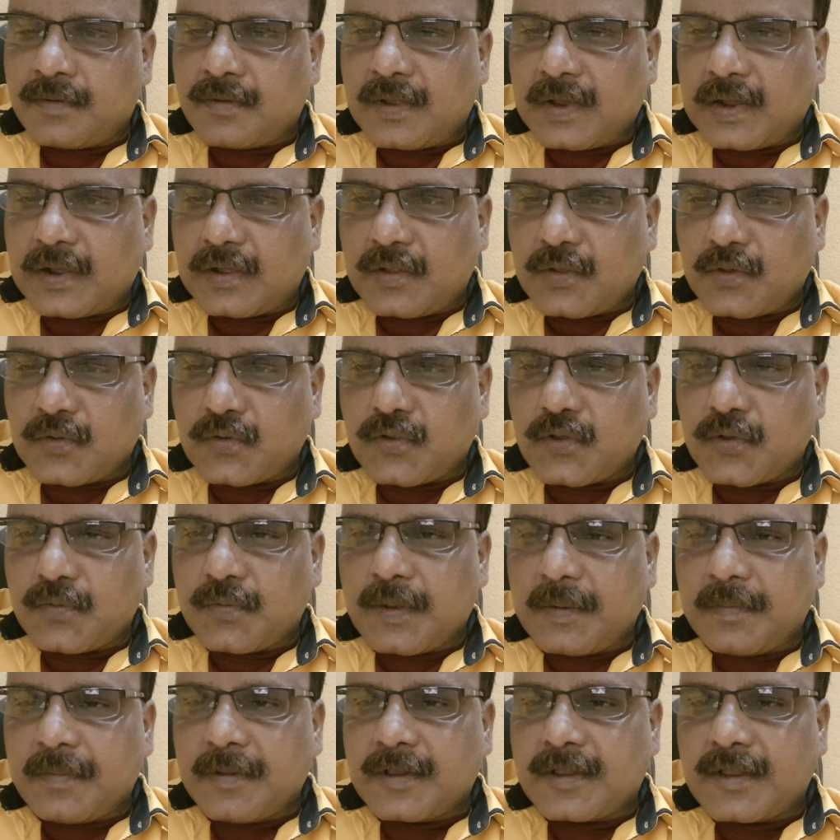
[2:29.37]
ठीक है दोस्तों
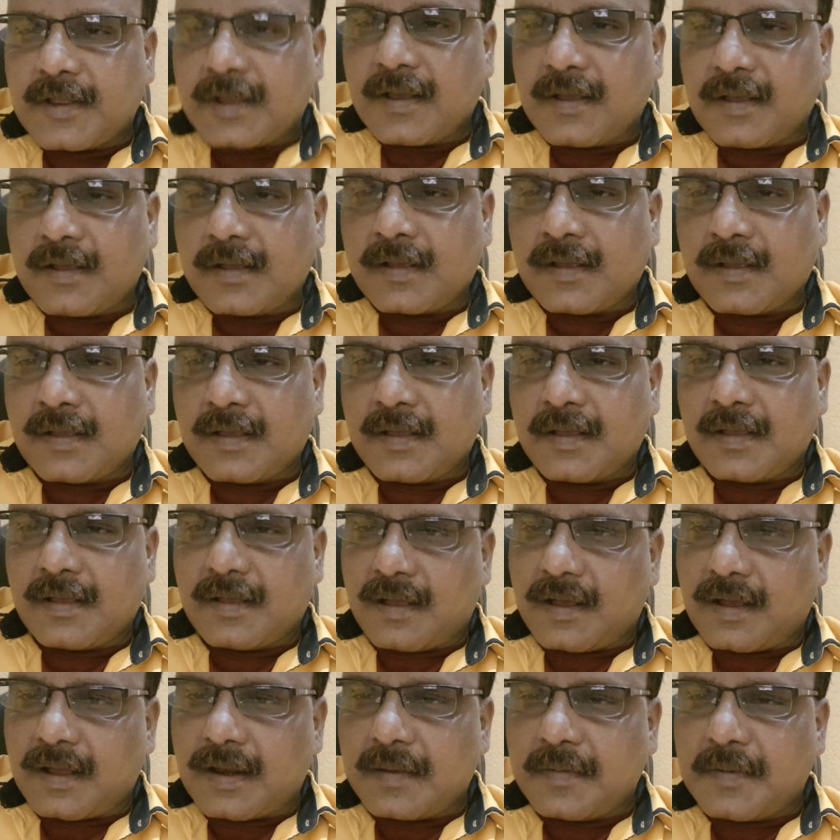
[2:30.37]
फिर मिलते हैं
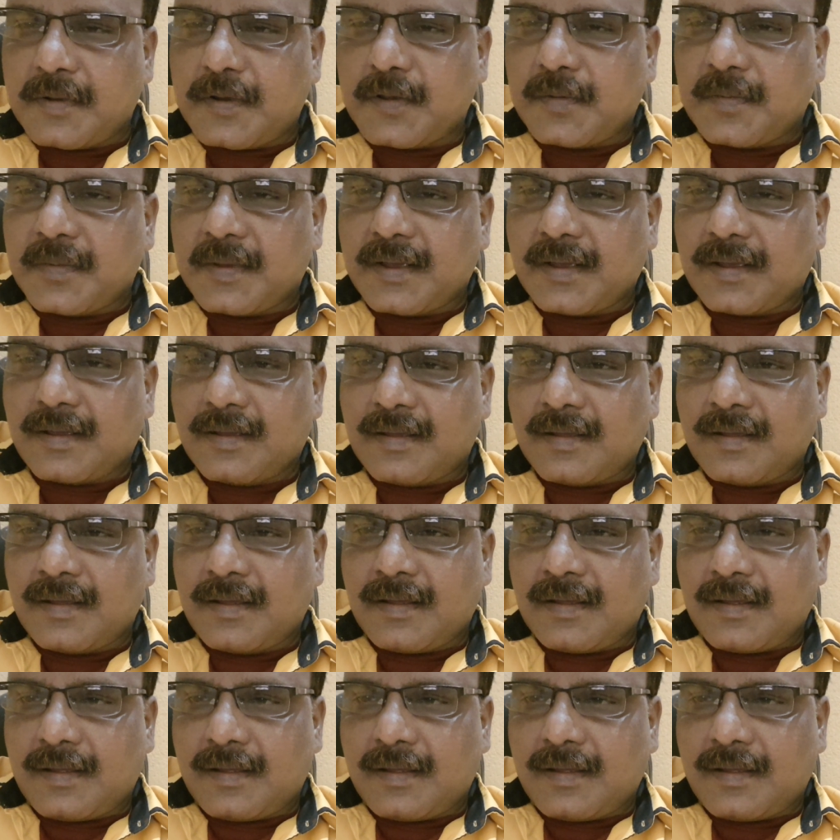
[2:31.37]
अगले वीडियो में